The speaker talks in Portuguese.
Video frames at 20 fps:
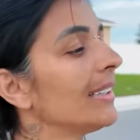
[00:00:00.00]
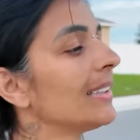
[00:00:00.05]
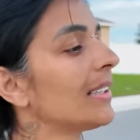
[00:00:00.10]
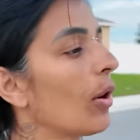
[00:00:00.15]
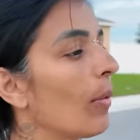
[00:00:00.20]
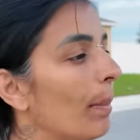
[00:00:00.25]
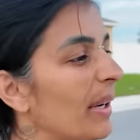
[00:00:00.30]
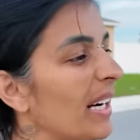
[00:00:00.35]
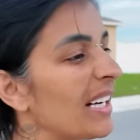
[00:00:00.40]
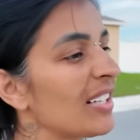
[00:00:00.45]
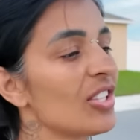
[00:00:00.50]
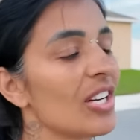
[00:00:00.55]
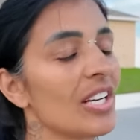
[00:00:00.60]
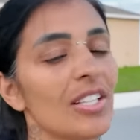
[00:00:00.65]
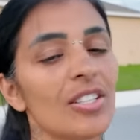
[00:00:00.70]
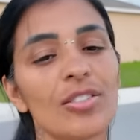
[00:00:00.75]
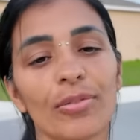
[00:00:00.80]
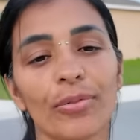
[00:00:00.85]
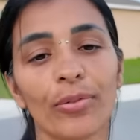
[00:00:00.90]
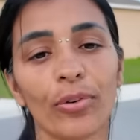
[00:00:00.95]
Então, pra
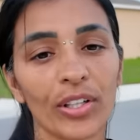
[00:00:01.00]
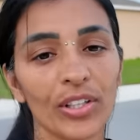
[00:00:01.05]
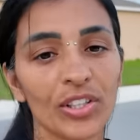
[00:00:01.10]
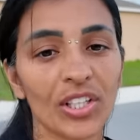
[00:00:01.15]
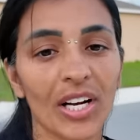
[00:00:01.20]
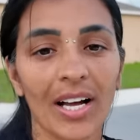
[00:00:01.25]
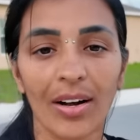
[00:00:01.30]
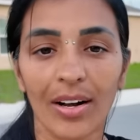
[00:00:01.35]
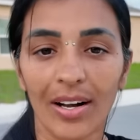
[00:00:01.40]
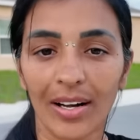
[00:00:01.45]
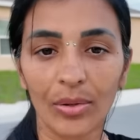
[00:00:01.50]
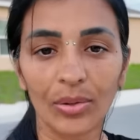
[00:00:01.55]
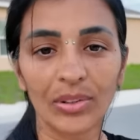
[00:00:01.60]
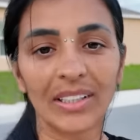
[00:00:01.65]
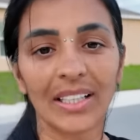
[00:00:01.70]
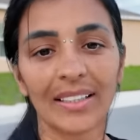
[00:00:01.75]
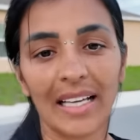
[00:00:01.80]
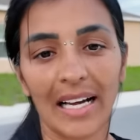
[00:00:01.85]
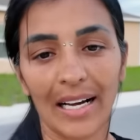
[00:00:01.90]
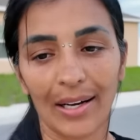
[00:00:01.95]
gente foi já a
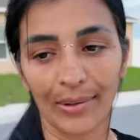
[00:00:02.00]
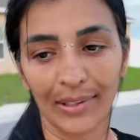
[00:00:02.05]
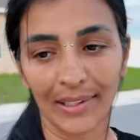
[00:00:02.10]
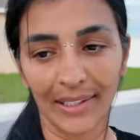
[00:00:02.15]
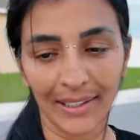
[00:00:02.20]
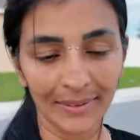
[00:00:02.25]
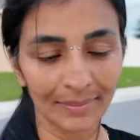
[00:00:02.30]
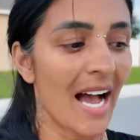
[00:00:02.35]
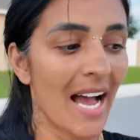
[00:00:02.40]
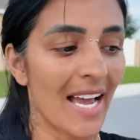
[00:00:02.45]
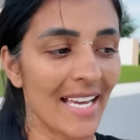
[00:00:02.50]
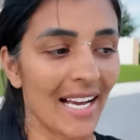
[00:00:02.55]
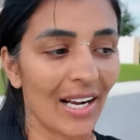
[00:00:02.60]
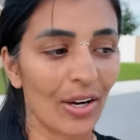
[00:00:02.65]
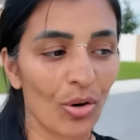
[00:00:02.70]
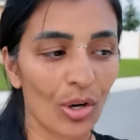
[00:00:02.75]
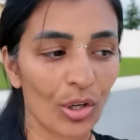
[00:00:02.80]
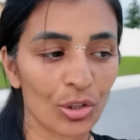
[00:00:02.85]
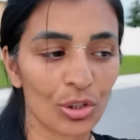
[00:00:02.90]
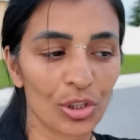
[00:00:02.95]
gota d'água, né? Aí
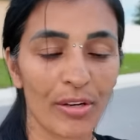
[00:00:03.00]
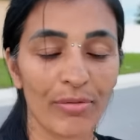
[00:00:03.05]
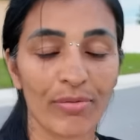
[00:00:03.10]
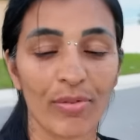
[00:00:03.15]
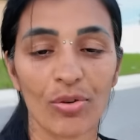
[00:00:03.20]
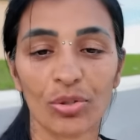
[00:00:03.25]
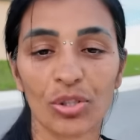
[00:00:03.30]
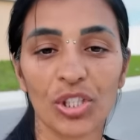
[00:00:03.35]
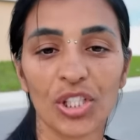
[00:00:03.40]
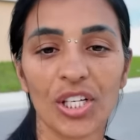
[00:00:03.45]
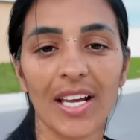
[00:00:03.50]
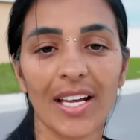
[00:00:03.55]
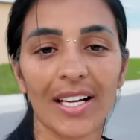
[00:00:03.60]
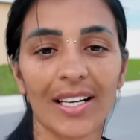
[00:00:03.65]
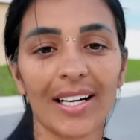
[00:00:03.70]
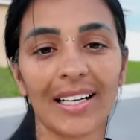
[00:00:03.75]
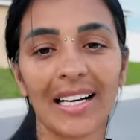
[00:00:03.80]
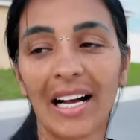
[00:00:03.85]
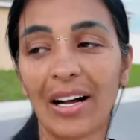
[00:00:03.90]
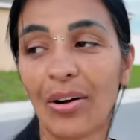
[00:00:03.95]
agora o chefão
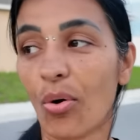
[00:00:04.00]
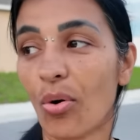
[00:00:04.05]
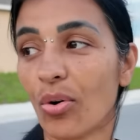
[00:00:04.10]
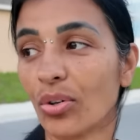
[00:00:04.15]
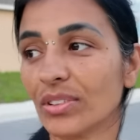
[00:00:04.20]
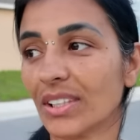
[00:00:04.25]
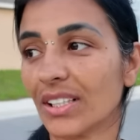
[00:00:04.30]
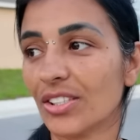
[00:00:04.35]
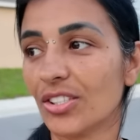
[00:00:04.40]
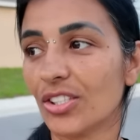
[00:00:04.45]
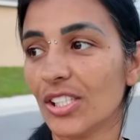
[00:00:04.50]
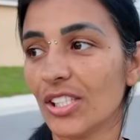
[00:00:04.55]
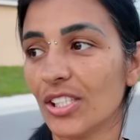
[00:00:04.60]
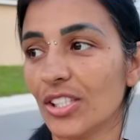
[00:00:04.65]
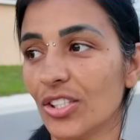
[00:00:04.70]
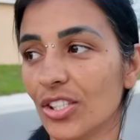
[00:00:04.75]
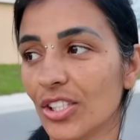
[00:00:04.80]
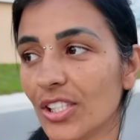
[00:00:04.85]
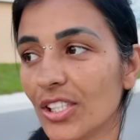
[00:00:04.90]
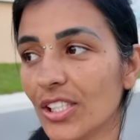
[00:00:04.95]
chega com a conta de,
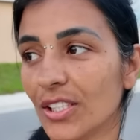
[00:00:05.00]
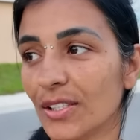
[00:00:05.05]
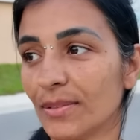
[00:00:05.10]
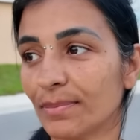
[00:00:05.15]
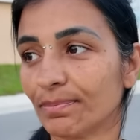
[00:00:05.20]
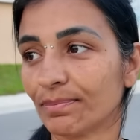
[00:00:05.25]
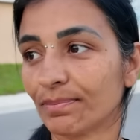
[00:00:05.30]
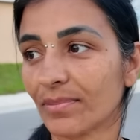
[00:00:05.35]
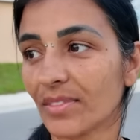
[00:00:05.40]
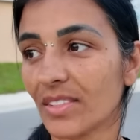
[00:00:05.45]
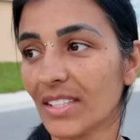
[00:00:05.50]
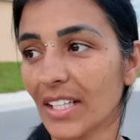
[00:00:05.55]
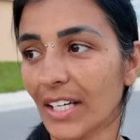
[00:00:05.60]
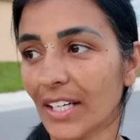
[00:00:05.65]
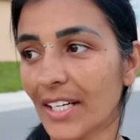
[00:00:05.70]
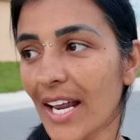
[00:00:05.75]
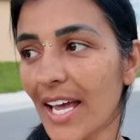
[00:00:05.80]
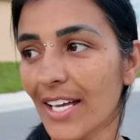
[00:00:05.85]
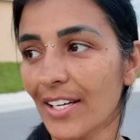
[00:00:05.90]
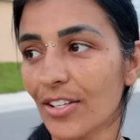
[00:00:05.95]
de
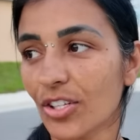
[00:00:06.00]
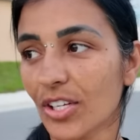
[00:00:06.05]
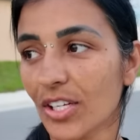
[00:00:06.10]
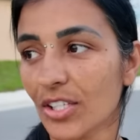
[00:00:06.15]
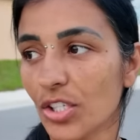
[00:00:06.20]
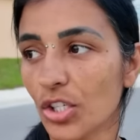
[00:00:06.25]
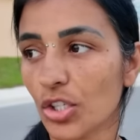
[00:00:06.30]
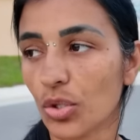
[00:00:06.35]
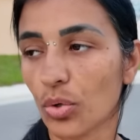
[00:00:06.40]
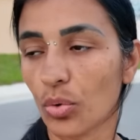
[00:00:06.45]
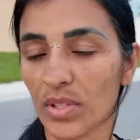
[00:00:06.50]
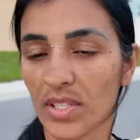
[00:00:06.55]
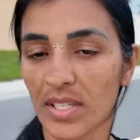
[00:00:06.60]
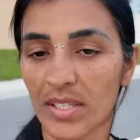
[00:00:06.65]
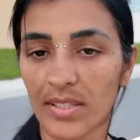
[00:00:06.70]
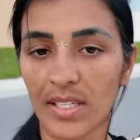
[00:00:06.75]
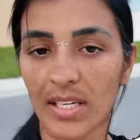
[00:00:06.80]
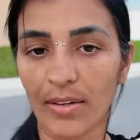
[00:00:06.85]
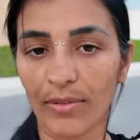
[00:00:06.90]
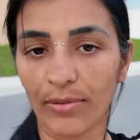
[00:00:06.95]
internet que a gente usa
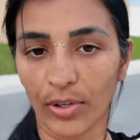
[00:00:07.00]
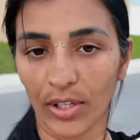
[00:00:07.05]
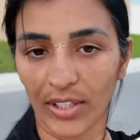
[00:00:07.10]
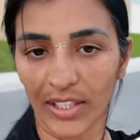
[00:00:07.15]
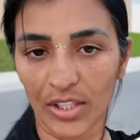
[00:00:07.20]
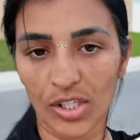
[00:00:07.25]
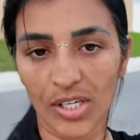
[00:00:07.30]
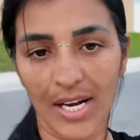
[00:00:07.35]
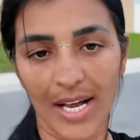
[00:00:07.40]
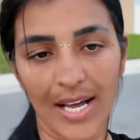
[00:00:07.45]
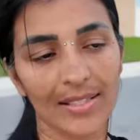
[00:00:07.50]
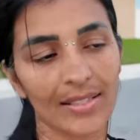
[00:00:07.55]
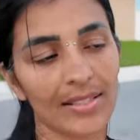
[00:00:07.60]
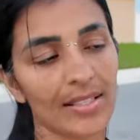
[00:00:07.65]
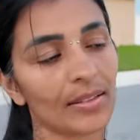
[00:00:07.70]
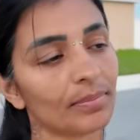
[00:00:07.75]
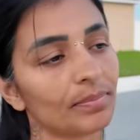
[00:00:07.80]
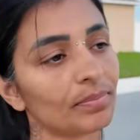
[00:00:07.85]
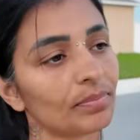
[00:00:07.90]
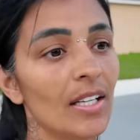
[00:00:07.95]
assim, fora de
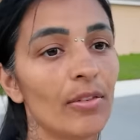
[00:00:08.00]
casa.